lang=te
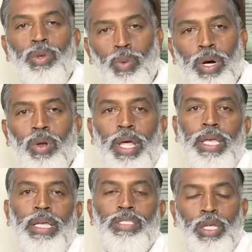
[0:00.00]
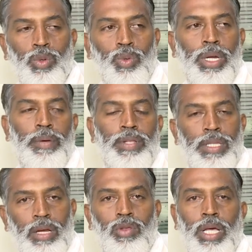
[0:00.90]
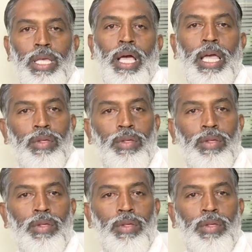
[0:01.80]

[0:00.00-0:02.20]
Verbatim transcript: యువకులకి చదువుకునే విద్యార్థులకి